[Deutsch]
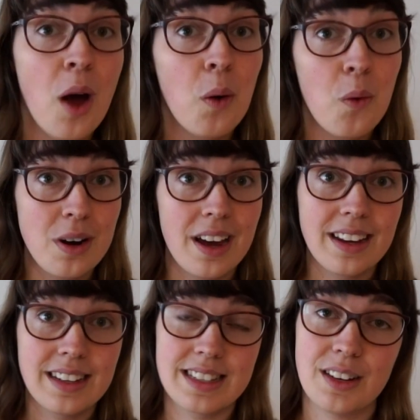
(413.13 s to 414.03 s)
Oder
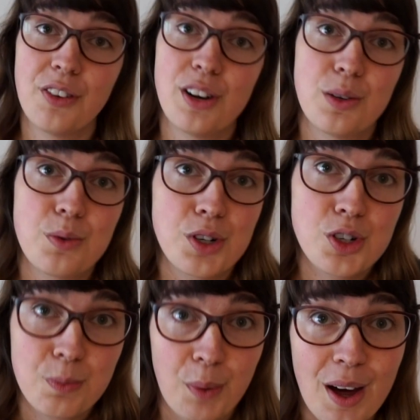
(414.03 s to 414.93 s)
ihr seid voll die guten
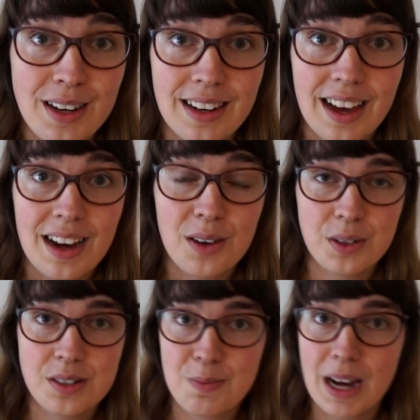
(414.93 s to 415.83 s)
Sportler
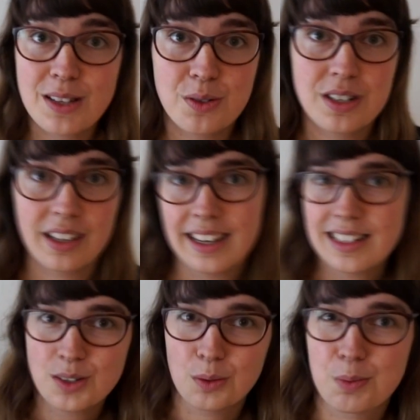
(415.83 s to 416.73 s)
und macht so
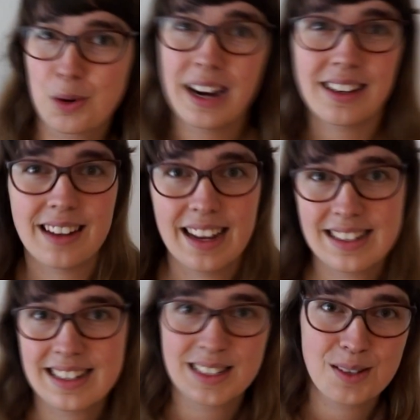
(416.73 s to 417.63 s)
Tricks, so
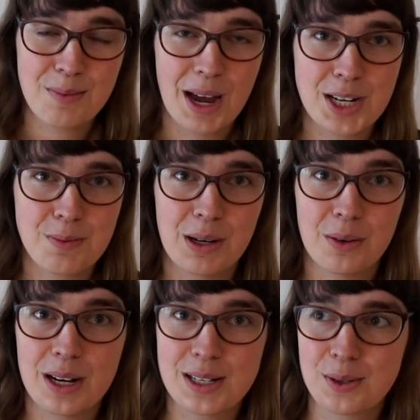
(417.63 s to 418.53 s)
Breakdancing zum Beispiel
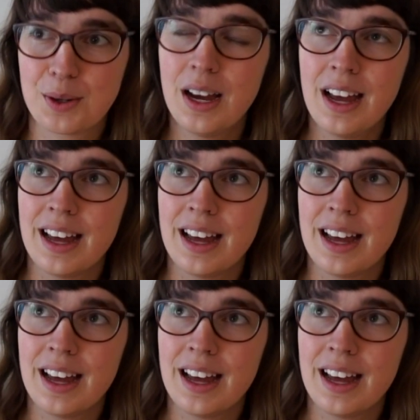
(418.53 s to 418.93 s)
oder so,